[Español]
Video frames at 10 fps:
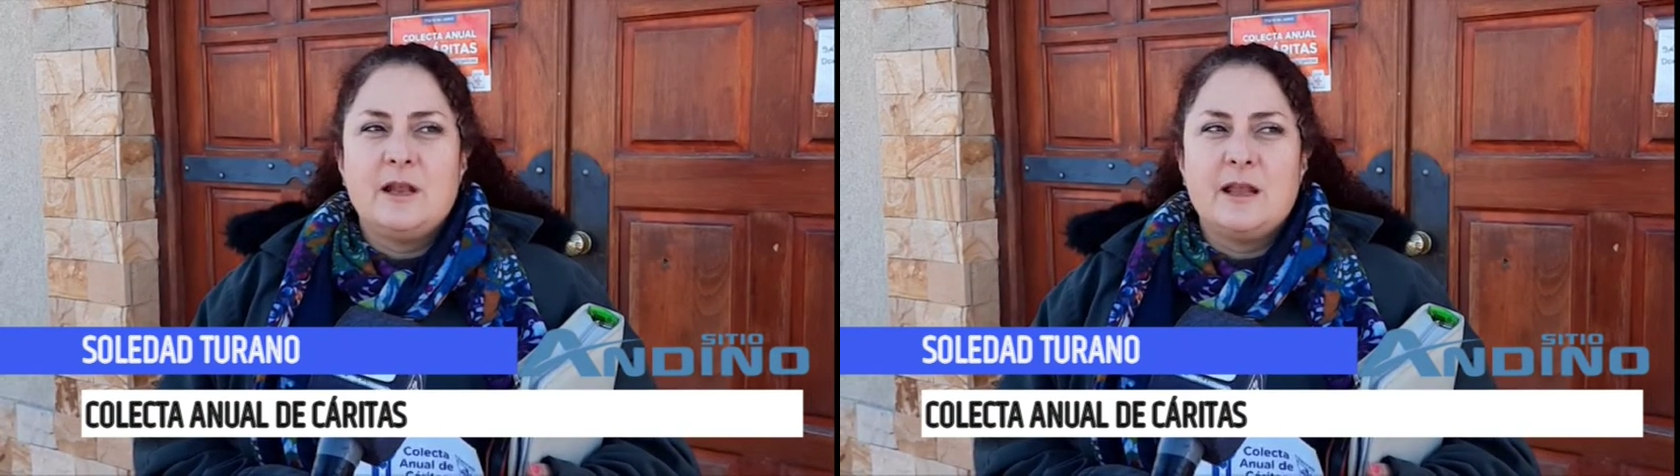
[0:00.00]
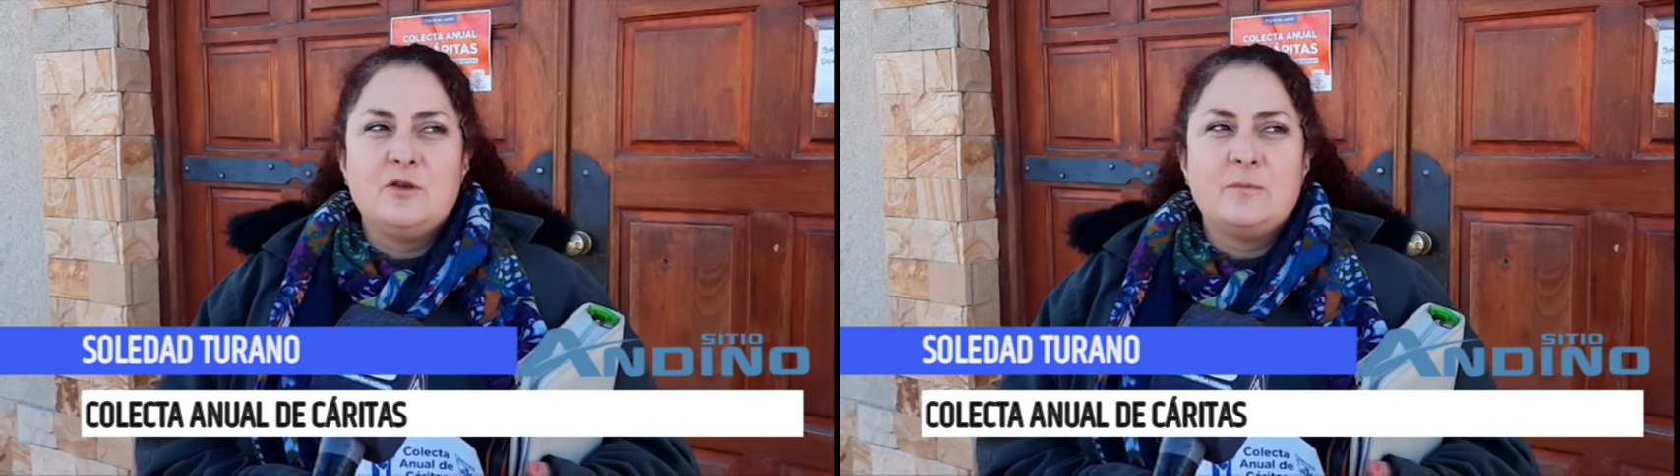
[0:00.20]

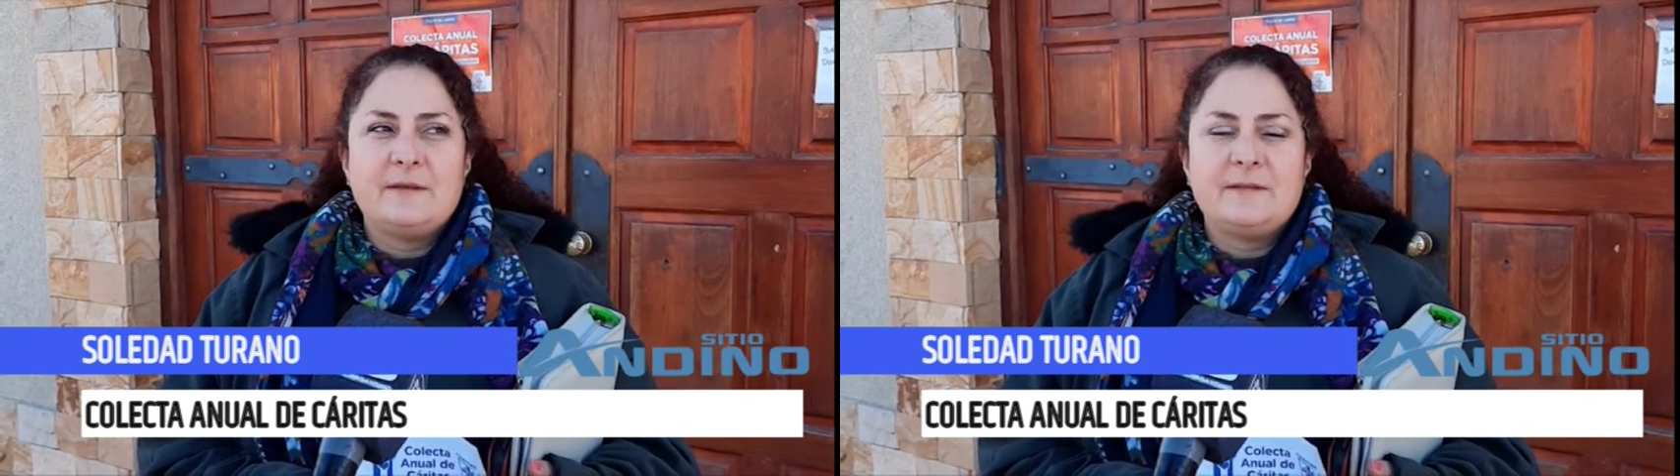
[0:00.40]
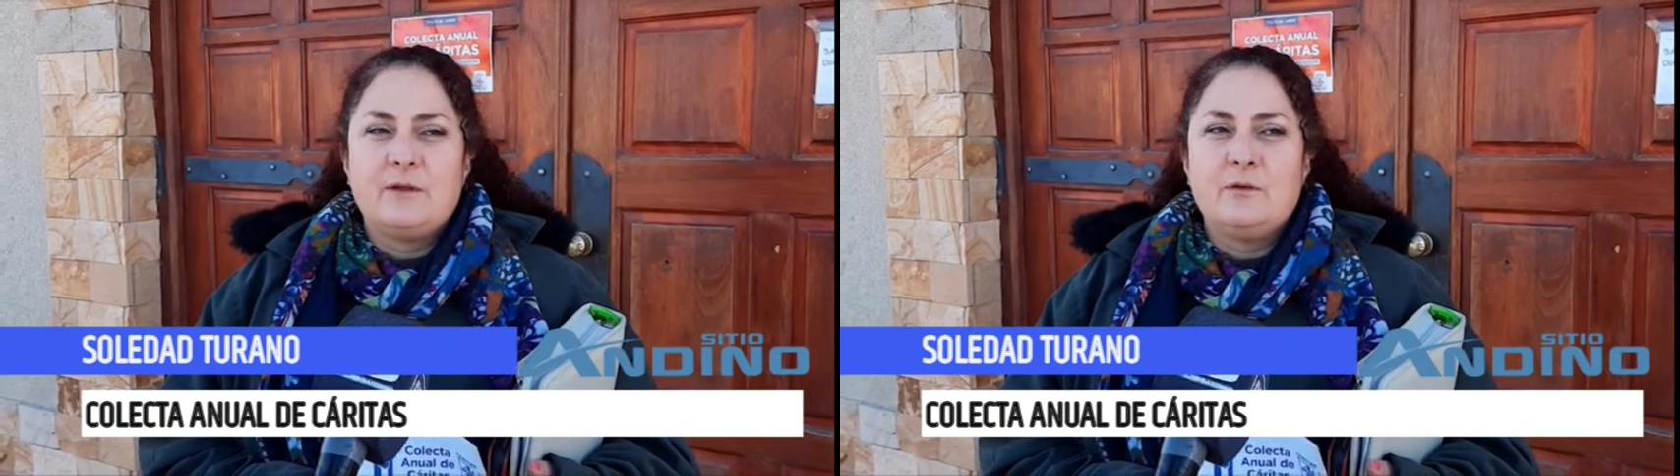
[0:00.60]
y el
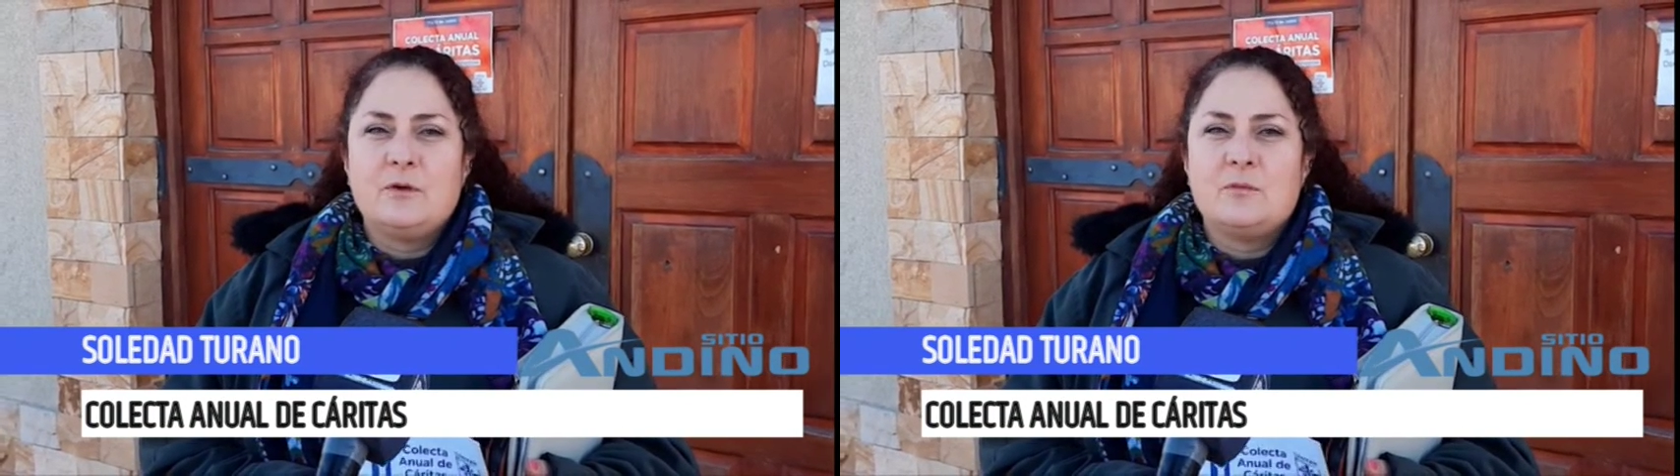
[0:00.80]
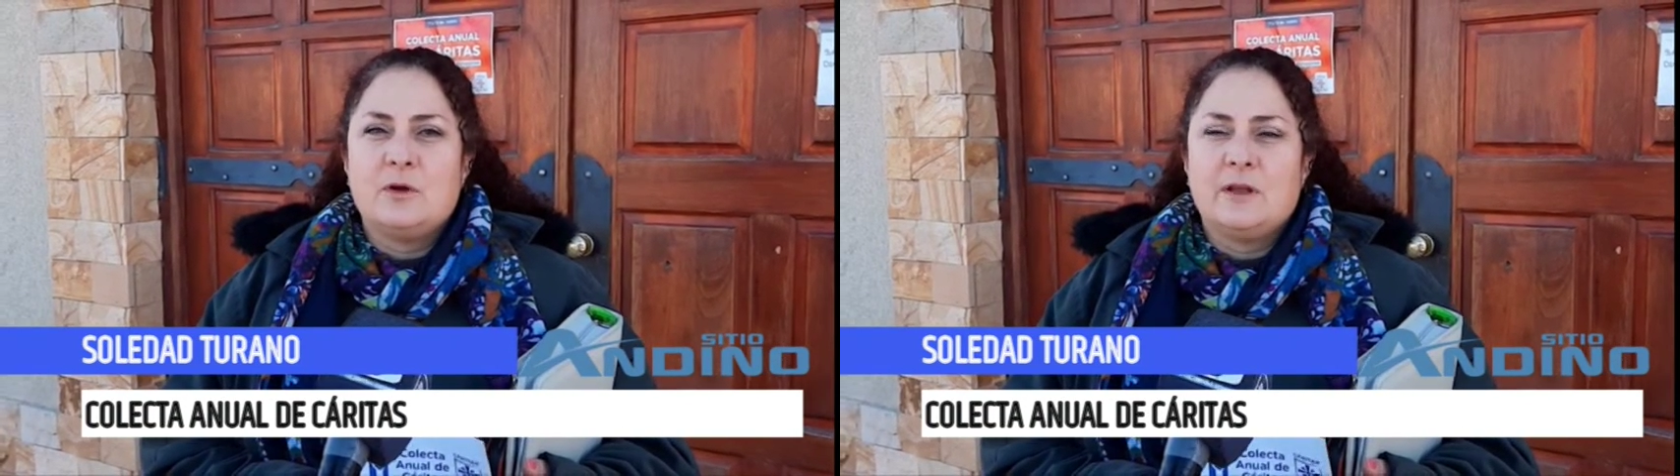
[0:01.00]
año
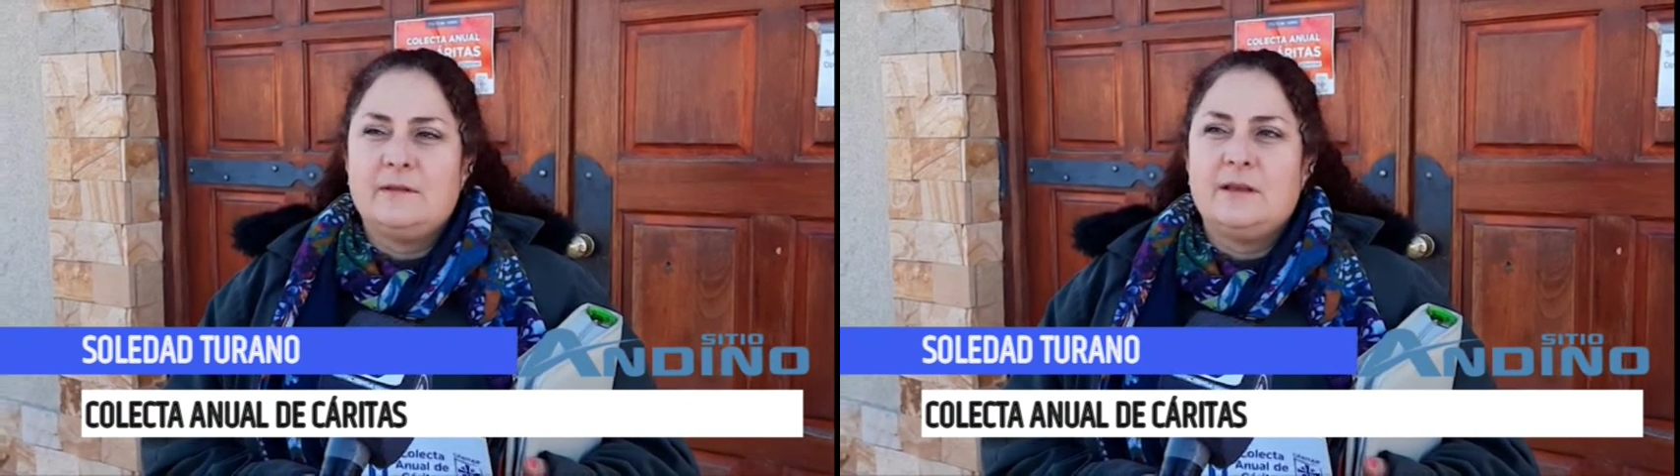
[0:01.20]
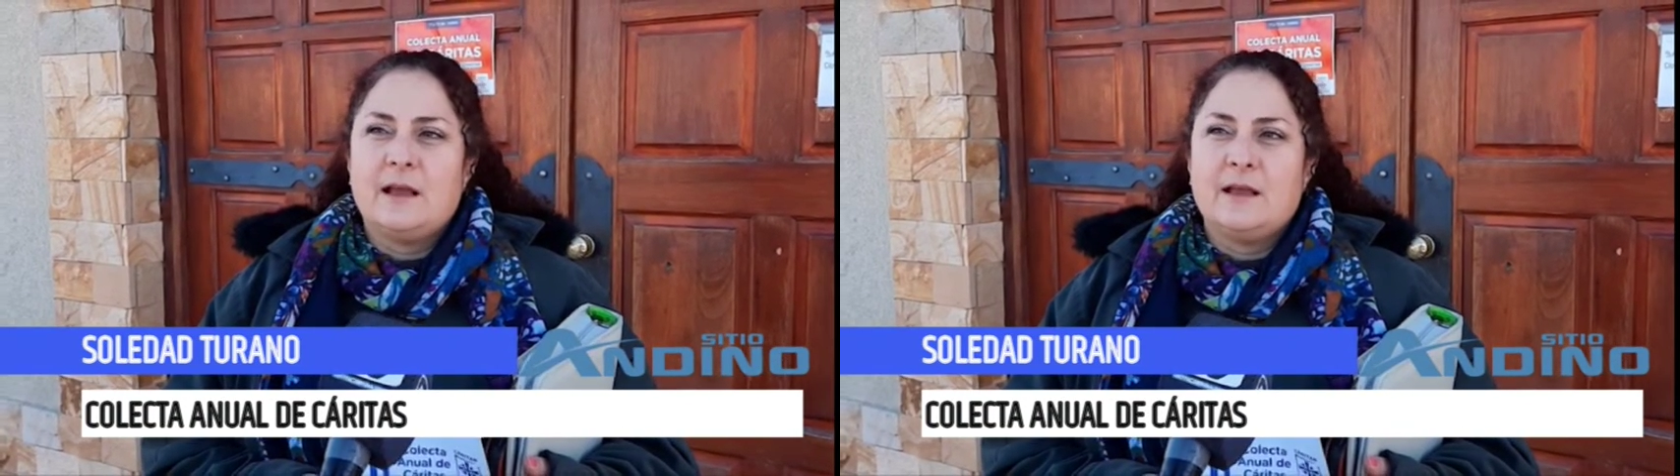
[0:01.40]
pasado es como
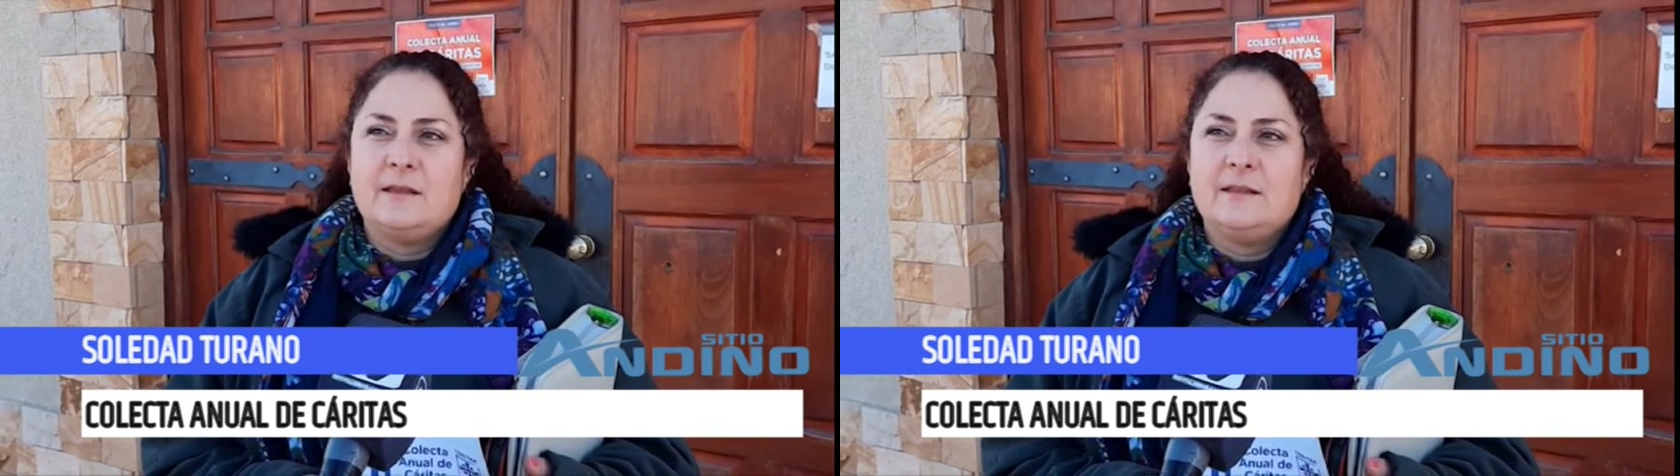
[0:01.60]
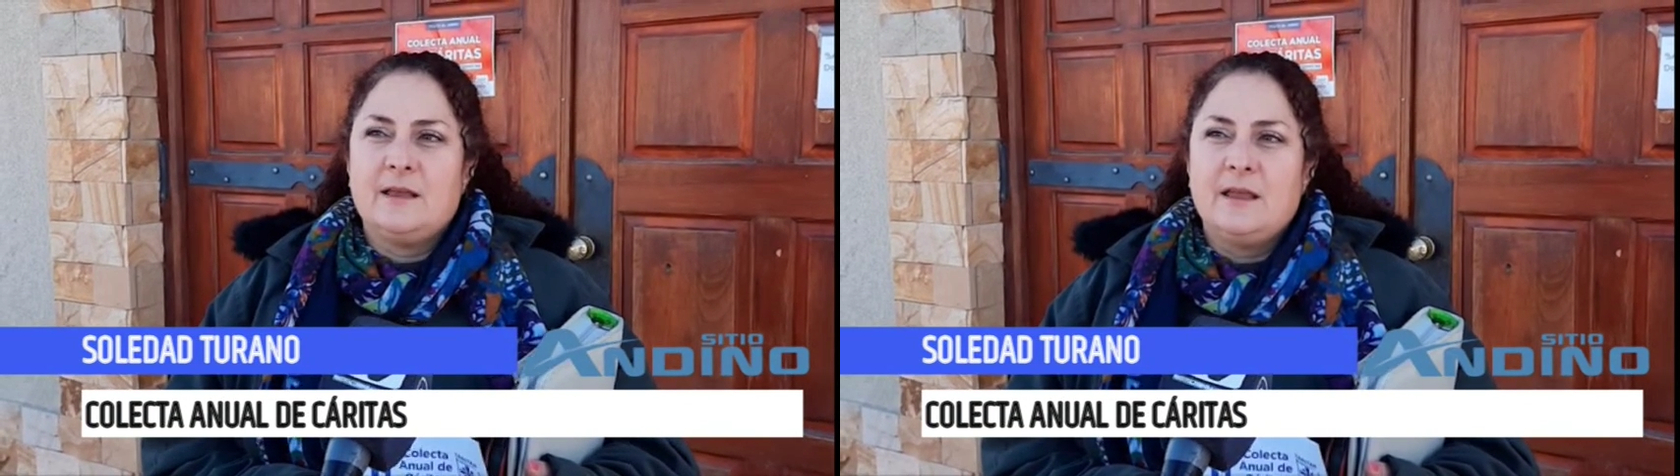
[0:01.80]
que sí, la
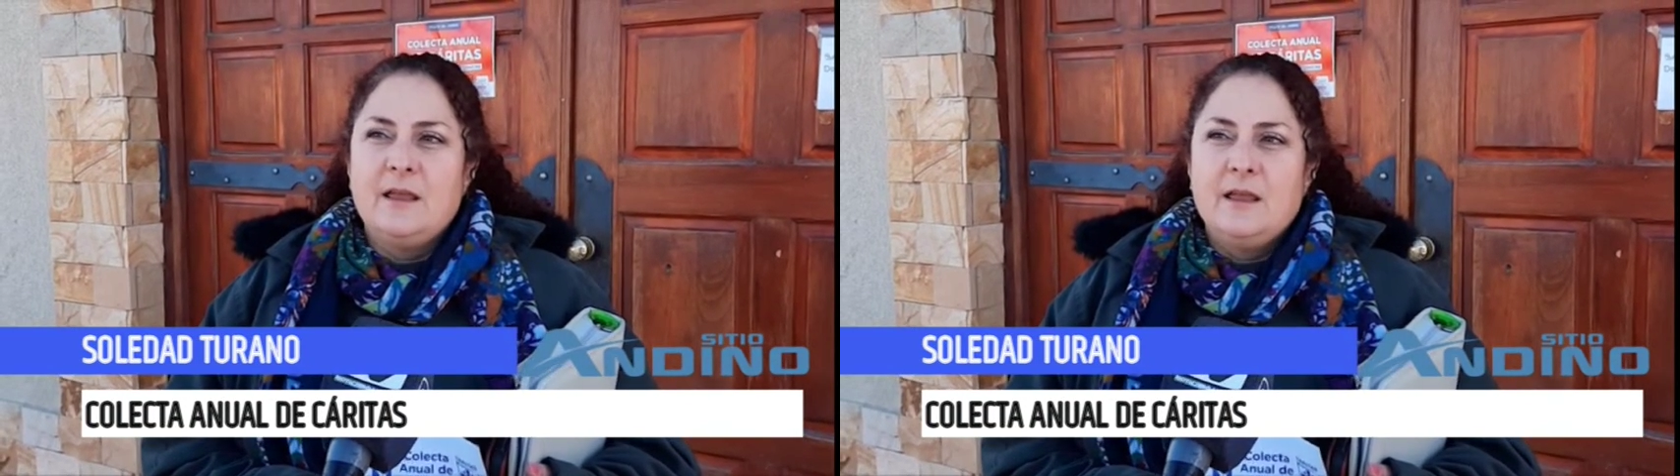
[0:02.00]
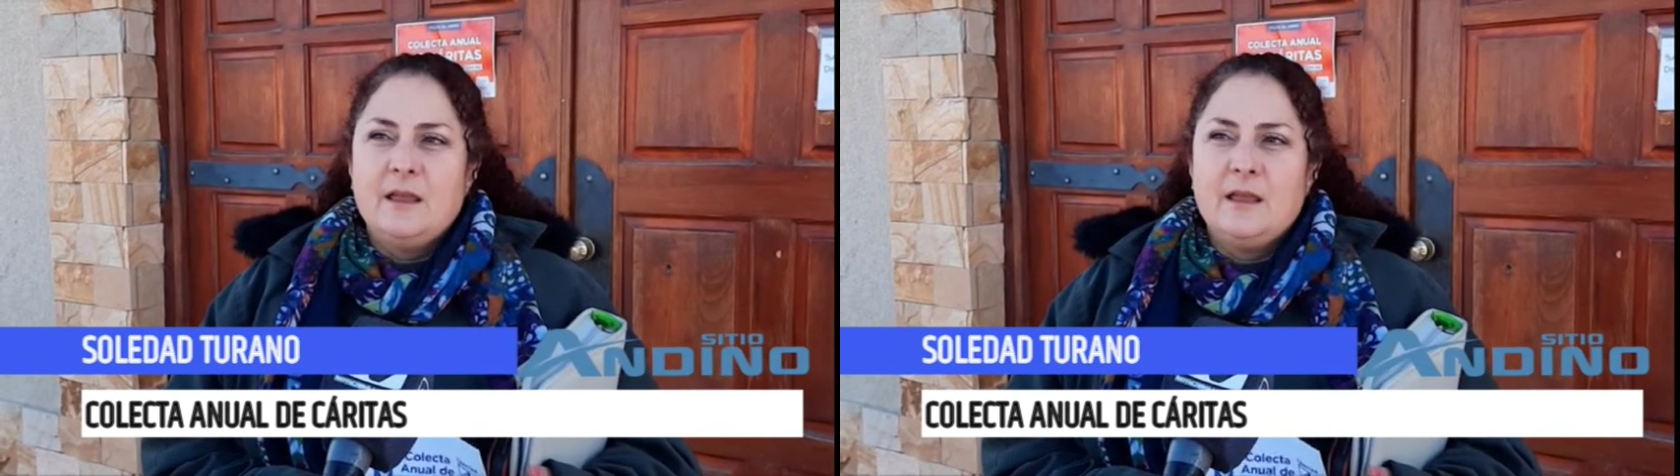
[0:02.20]
gente